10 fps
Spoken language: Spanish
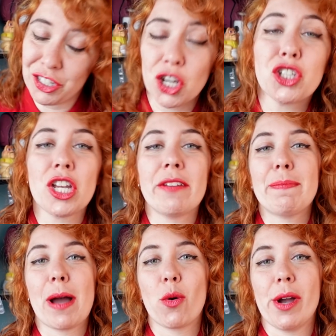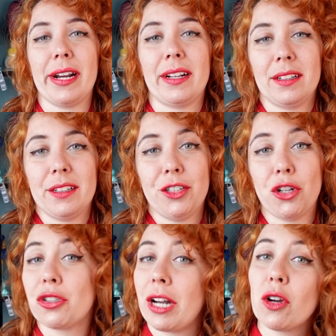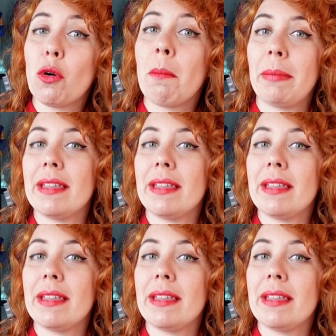Yo soy Abby Power y hoy os traigo un